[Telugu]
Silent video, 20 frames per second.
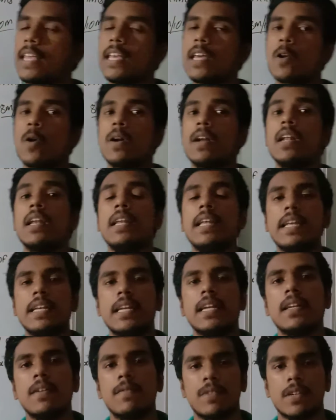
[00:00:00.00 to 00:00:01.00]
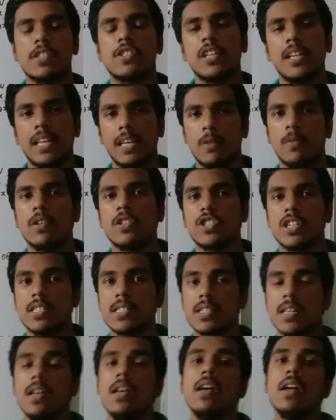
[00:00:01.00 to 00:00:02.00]
హయ్యర్ ఆర్డర్ లీనియర్ డిఫరెన్షియల్
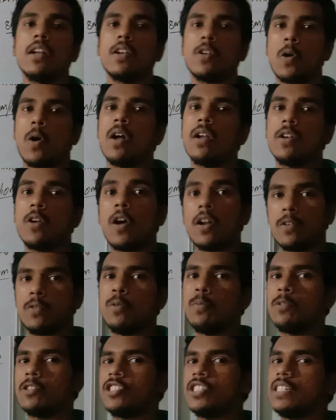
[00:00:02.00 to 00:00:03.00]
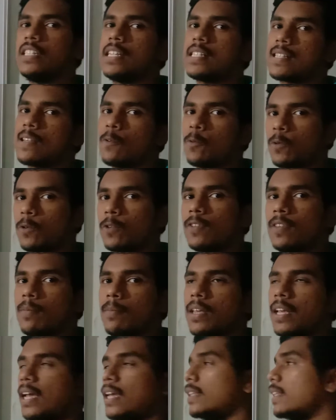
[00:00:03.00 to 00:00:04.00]
ఈక్వేషన్స్ నాన్ హోమోజీనియస్లో ఉంటుంది
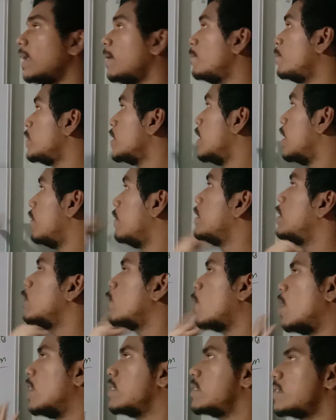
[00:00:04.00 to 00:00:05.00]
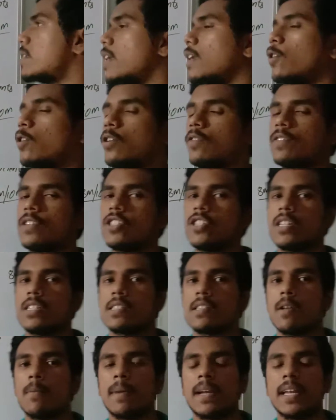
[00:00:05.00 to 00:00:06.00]
మీకైతే విత్ కాన్స్టెంట్
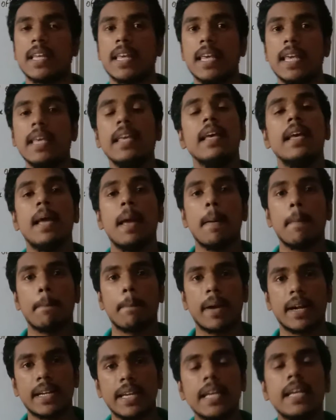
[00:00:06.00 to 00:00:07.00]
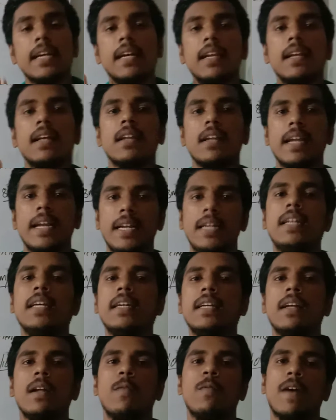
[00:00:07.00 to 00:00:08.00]
కోఫిషియన్స్లో మనకి పర్టిక్యులర్
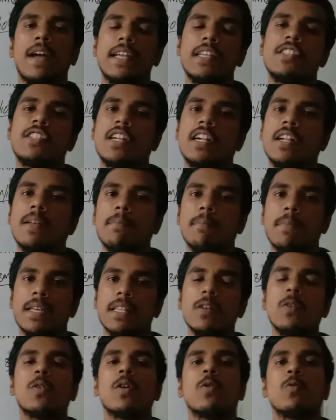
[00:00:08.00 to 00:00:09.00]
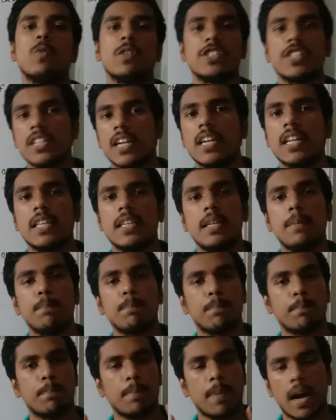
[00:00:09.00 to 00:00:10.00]
ఇంటిగ్రల్ ఫైన్ చేయడం మీద ఒక క్వశ్చన్ అనేది
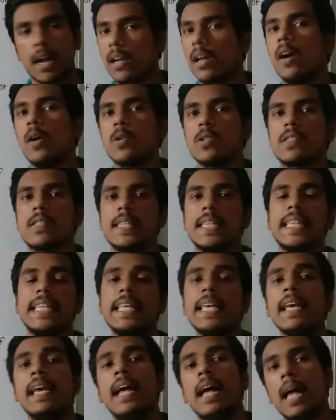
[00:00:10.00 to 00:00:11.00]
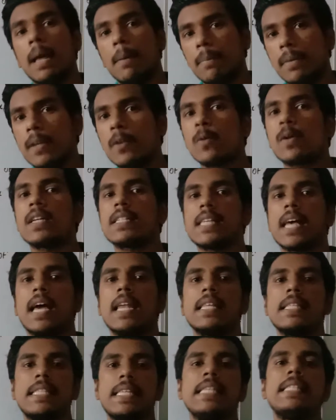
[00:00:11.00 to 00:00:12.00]
పక్కా వస్తుంది మీరు
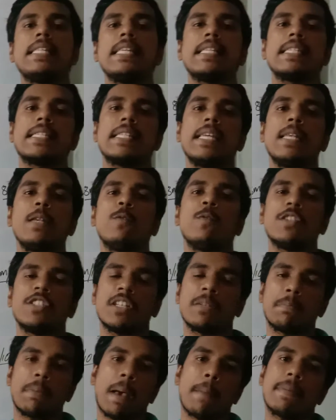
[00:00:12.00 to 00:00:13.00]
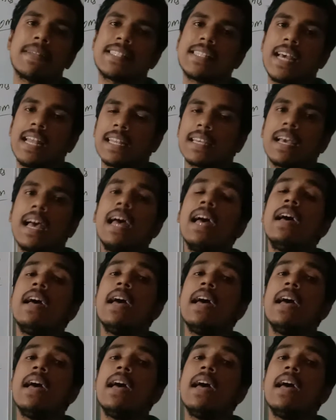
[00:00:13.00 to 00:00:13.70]
ఒకసారి సి సిక్స్టీన్ క్వశ్చన్ పేపర్స్ కనుక